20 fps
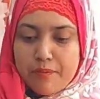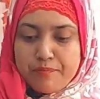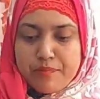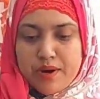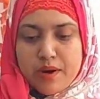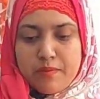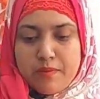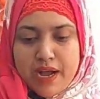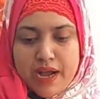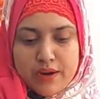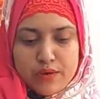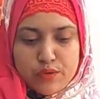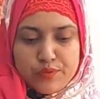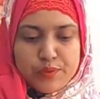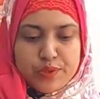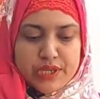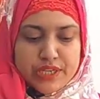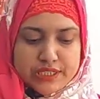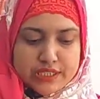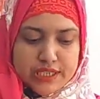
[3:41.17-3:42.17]
আপনারা ভালো
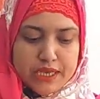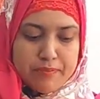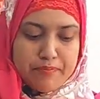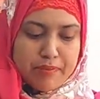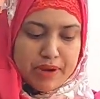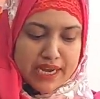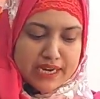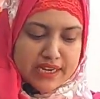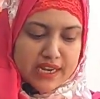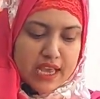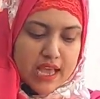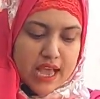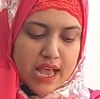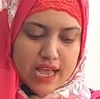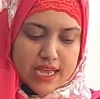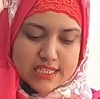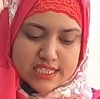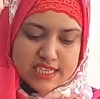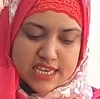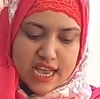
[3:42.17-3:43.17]
প্রোডাক্টটাই পান
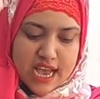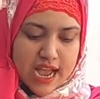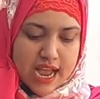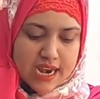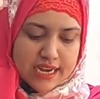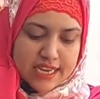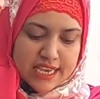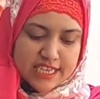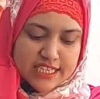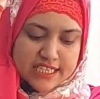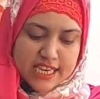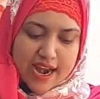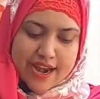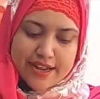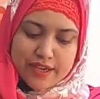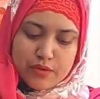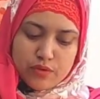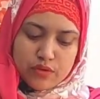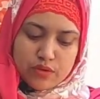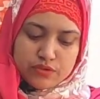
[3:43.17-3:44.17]
আচ্ছা আর এই
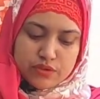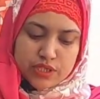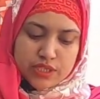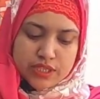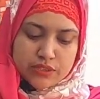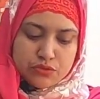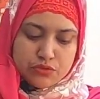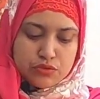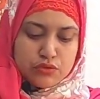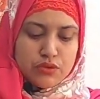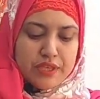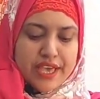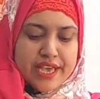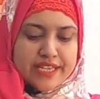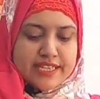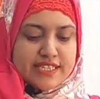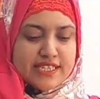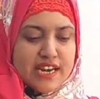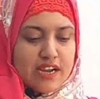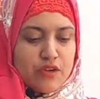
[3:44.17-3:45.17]
শাড়িগুলোতে কিন্তু
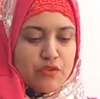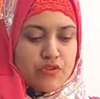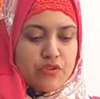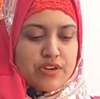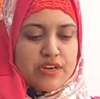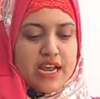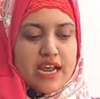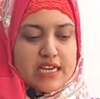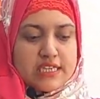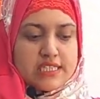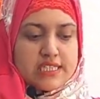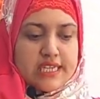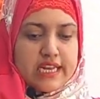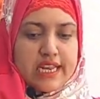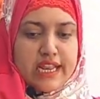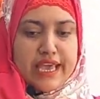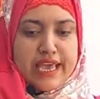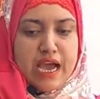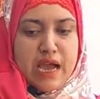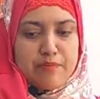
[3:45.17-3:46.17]
এক্সট্রা কোনো
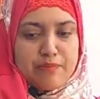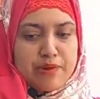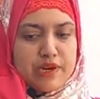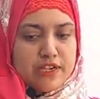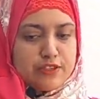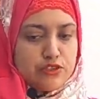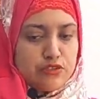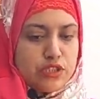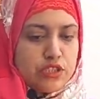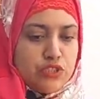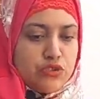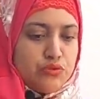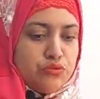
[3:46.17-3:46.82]
টার্সেল নাই আপনারা যদি